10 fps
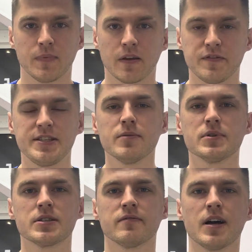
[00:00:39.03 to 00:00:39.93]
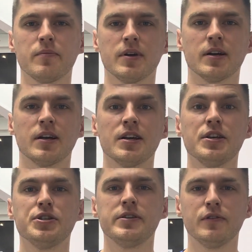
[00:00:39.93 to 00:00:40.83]
Все мы с вами
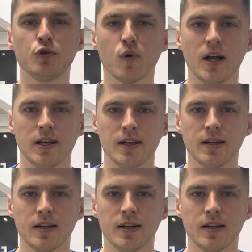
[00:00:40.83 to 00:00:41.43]
индивидуальны.